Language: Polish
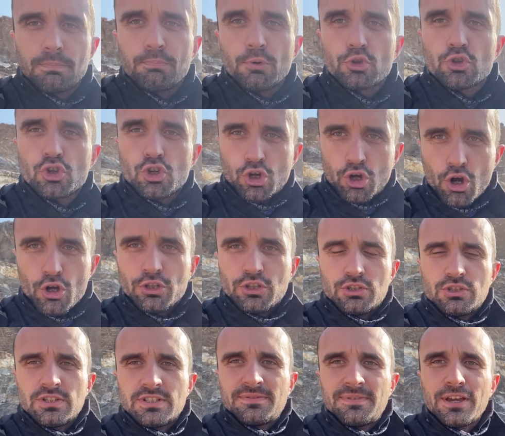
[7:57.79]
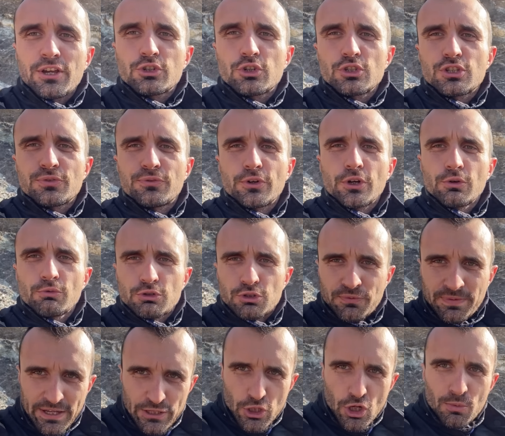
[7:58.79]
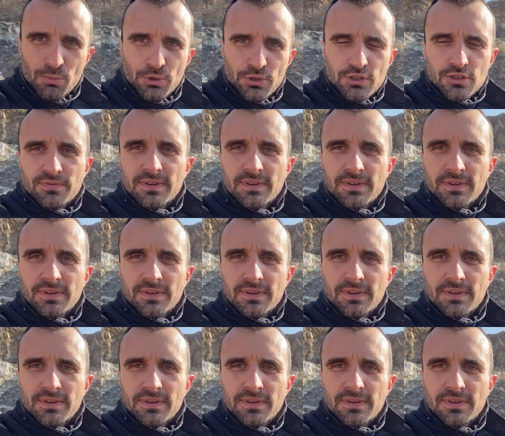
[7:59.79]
podszkolić i zwiększyć swoją świadomość.